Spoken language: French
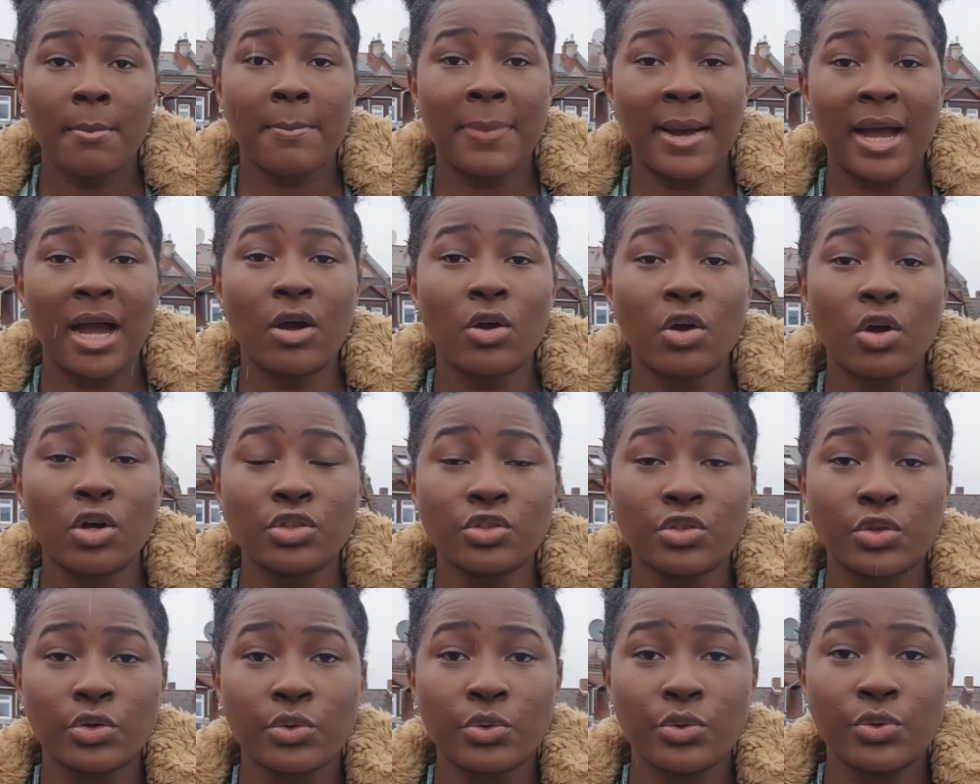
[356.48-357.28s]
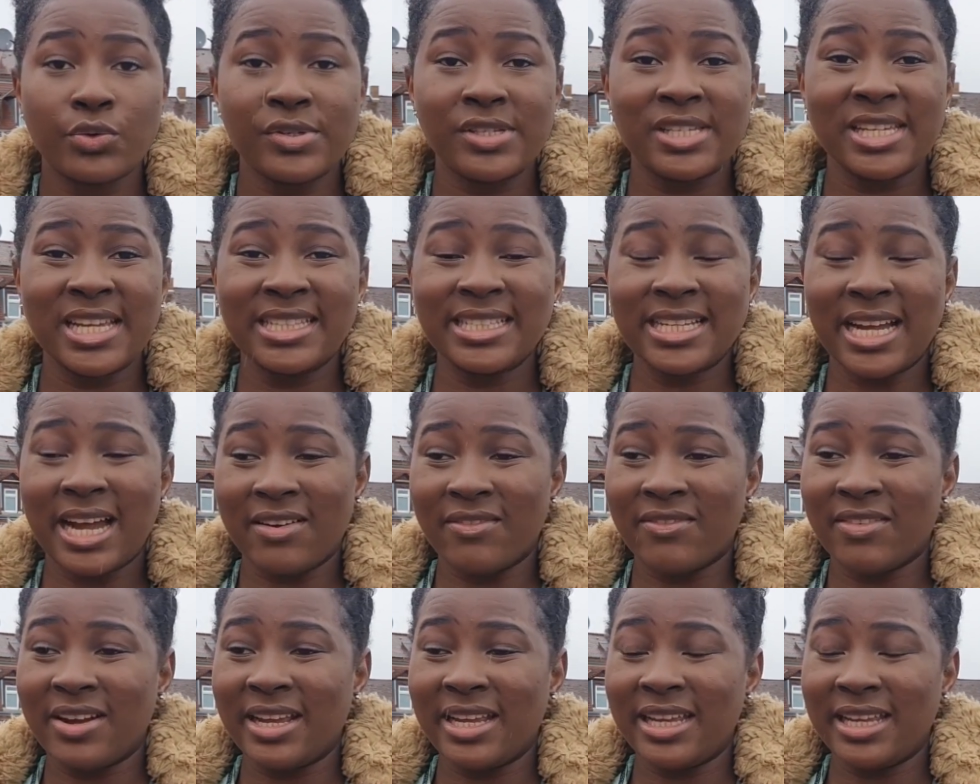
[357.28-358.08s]
Par contre, j'ai
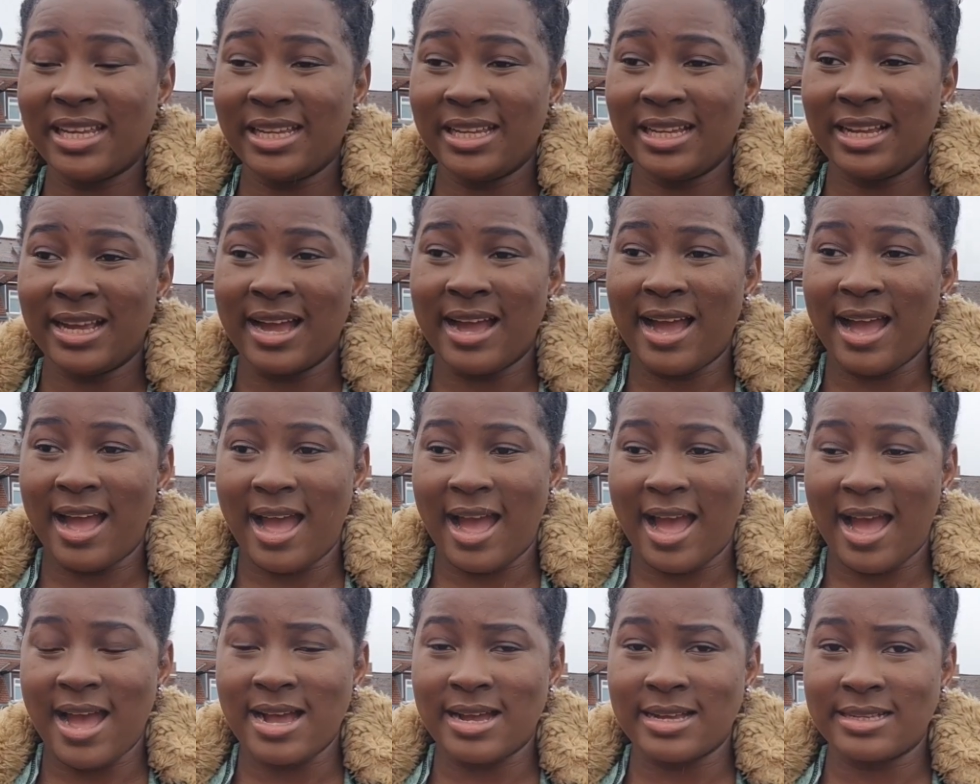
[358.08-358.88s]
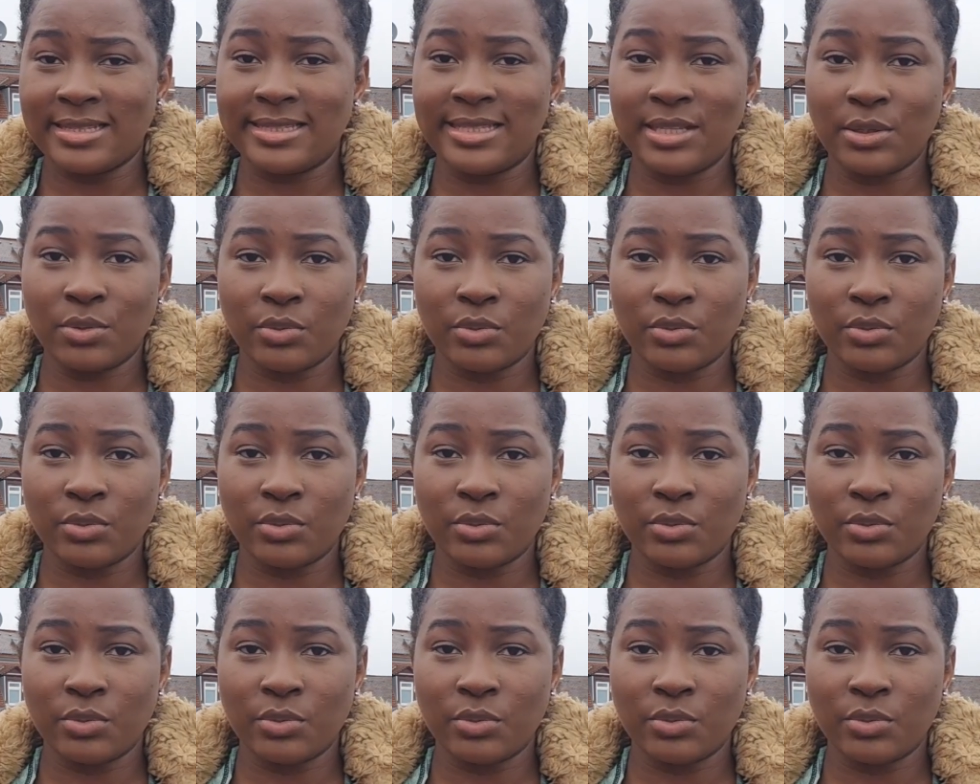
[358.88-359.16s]
travaillé à 1